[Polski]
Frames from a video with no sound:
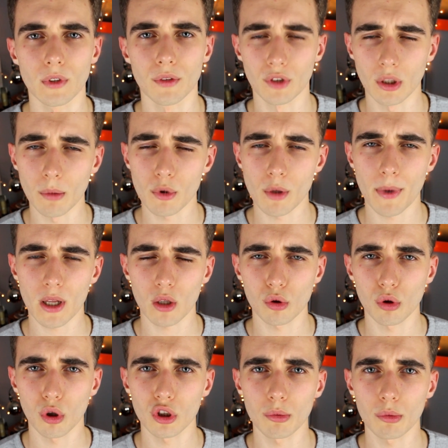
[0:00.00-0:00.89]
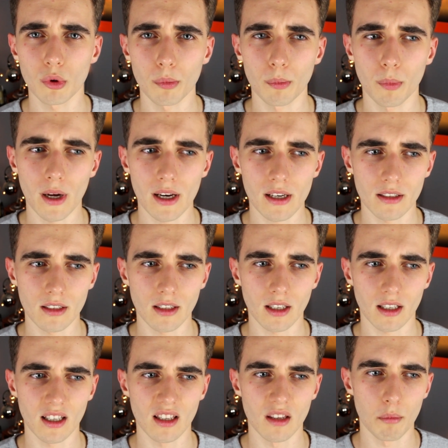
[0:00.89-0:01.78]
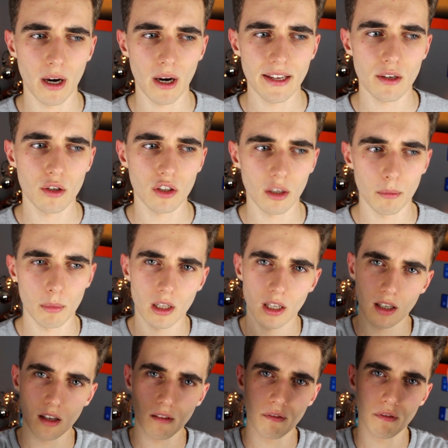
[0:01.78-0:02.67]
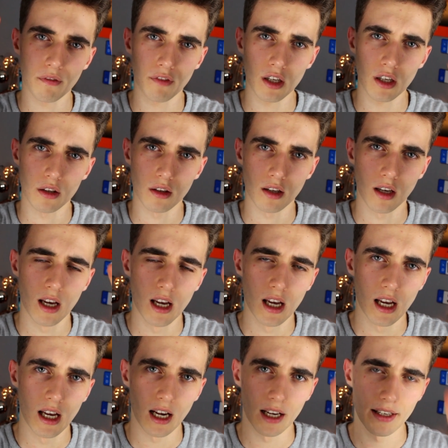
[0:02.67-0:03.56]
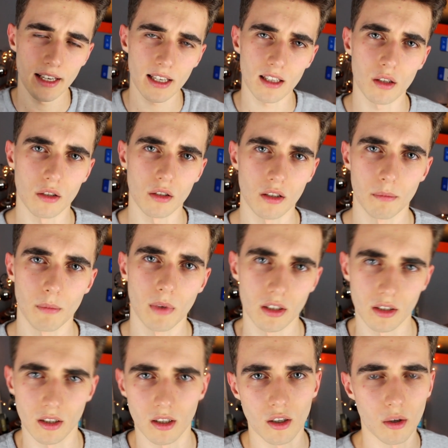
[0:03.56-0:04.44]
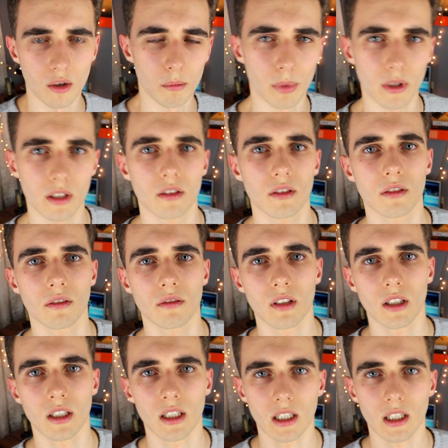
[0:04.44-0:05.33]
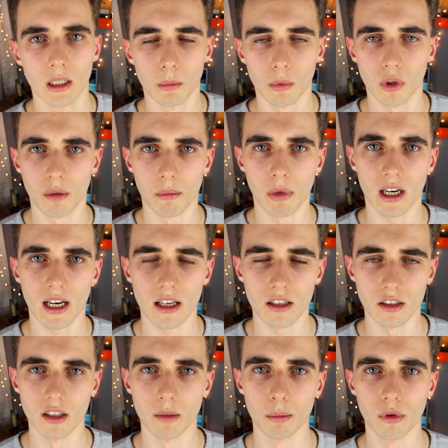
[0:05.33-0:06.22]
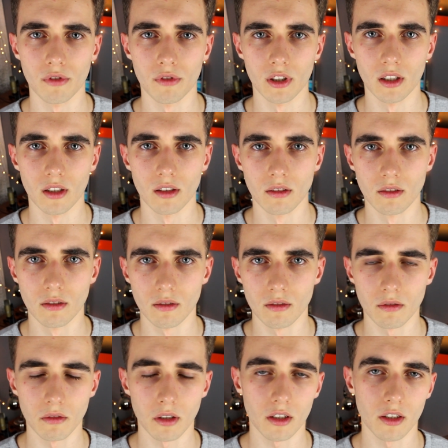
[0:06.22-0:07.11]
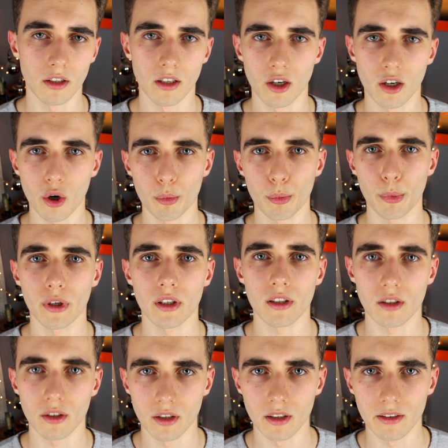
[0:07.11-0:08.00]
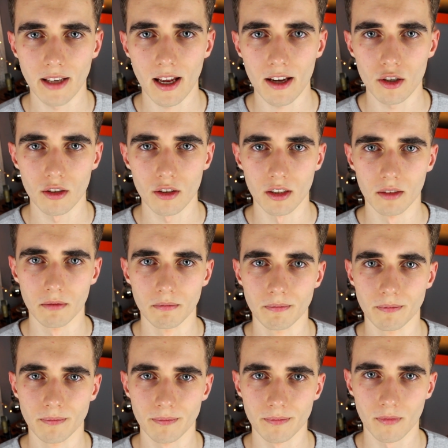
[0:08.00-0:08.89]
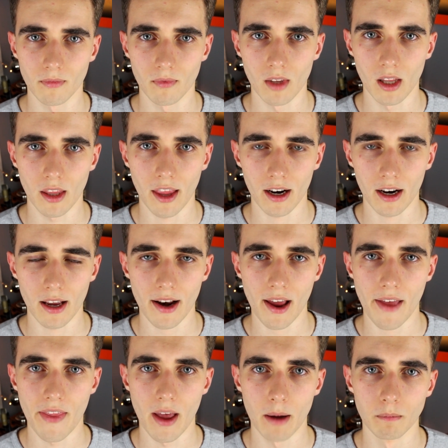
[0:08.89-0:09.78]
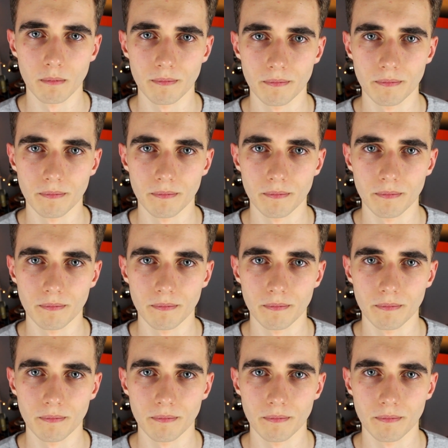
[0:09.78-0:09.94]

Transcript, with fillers: I w tym przypadku chodzi mi bardziej takie dbanie o siebie, takie fit, a nie to, że ma się kąpać. Chyba każdy powinien. Jak się nie kąpiesz, to się zacznij. No taka rada.